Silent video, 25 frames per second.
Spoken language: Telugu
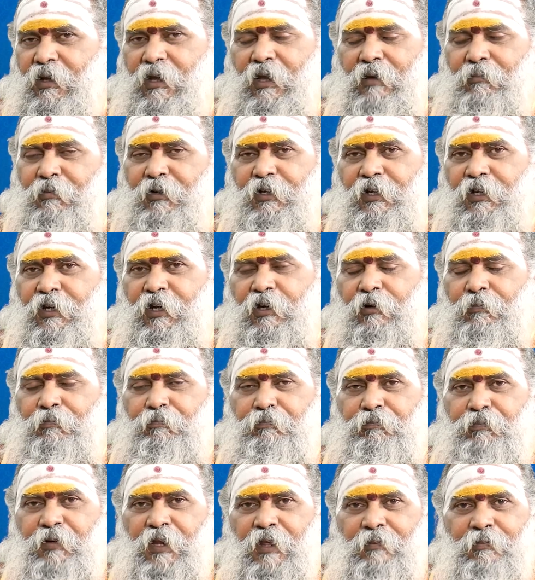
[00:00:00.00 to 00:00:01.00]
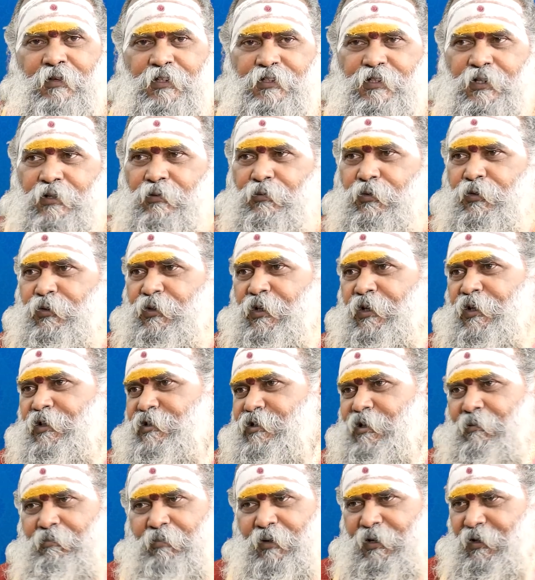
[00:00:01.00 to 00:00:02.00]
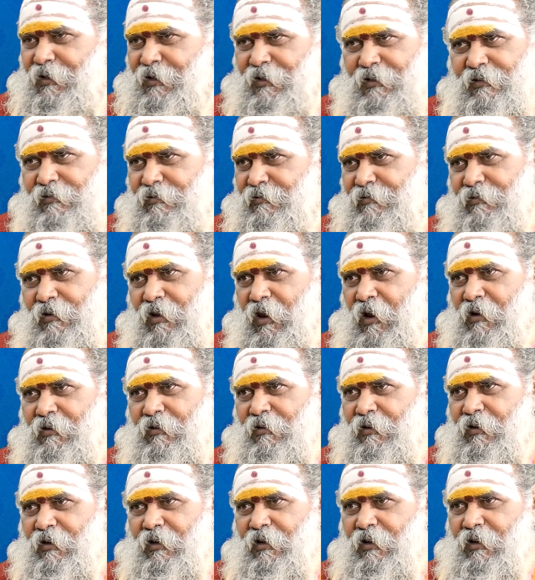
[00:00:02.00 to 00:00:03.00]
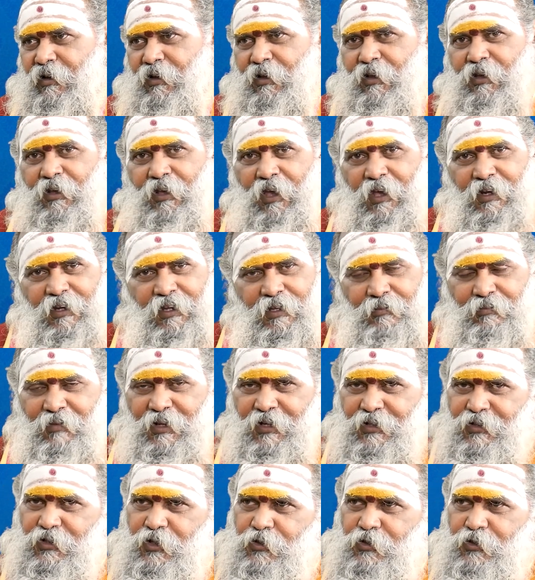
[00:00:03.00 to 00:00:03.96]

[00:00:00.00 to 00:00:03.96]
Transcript: కాబట్టి నేను ప్రేమించడం వద్దని చెప్పనండి అరేంజ్ మ్యారేజ్